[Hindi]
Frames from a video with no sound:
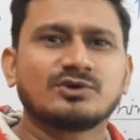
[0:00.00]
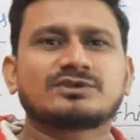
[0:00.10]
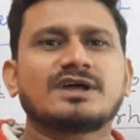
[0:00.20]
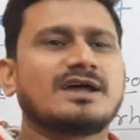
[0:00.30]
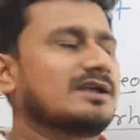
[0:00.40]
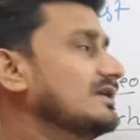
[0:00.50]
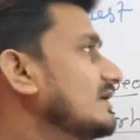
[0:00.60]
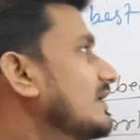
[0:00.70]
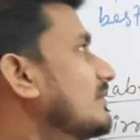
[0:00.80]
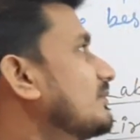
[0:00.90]
भी होता है
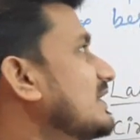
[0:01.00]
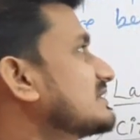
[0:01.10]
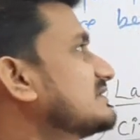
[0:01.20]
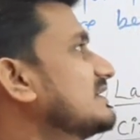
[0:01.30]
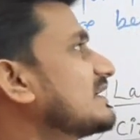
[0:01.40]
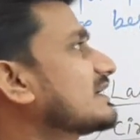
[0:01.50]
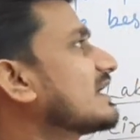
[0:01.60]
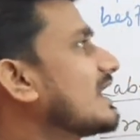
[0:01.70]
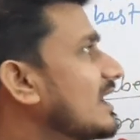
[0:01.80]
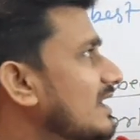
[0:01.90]
प्लस ये
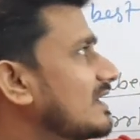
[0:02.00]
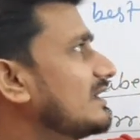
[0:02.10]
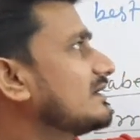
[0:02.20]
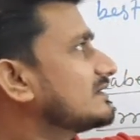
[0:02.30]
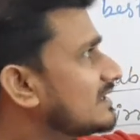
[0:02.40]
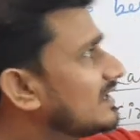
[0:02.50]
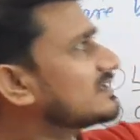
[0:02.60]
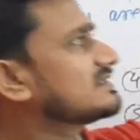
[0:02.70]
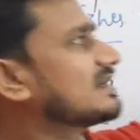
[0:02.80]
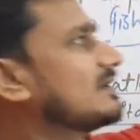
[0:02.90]
कहाँ है
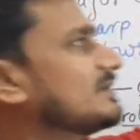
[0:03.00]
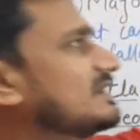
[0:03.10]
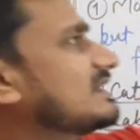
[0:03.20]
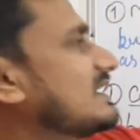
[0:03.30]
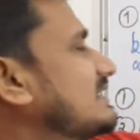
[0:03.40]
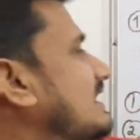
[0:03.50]
हर जगह पे देखा